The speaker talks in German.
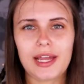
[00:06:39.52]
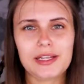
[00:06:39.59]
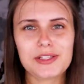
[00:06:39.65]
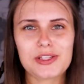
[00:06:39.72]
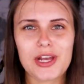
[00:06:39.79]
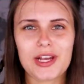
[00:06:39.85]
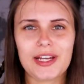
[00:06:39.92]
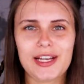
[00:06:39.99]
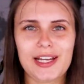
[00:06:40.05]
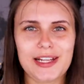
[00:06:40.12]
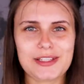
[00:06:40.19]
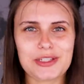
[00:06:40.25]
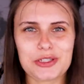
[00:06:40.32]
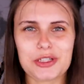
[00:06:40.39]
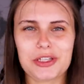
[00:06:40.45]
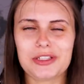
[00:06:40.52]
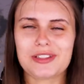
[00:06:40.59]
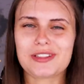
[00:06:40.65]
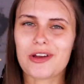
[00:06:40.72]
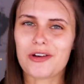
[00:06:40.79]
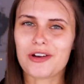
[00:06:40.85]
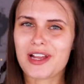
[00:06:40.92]
Keine Sorge, der letzte Schritt
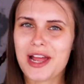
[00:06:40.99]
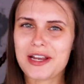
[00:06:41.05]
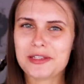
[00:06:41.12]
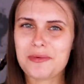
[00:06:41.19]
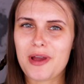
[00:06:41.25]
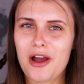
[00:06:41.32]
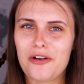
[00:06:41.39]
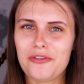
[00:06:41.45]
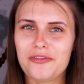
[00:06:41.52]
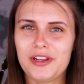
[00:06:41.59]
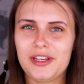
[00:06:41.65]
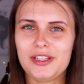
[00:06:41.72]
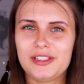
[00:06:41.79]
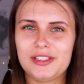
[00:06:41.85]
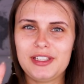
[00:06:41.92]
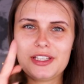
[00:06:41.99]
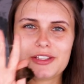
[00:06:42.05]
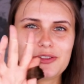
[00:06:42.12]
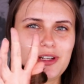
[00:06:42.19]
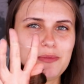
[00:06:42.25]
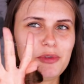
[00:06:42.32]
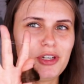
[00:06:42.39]
ist auch gar nicht mehr aufwendig.
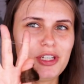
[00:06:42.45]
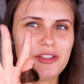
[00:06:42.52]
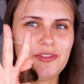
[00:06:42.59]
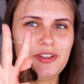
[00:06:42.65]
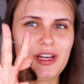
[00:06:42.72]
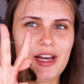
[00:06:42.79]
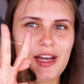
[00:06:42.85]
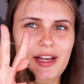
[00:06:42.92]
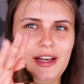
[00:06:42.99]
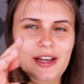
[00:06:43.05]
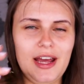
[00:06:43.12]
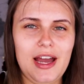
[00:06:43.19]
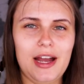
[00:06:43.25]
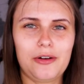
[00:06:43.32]
Hierzu nehmt ihr euch wieder einen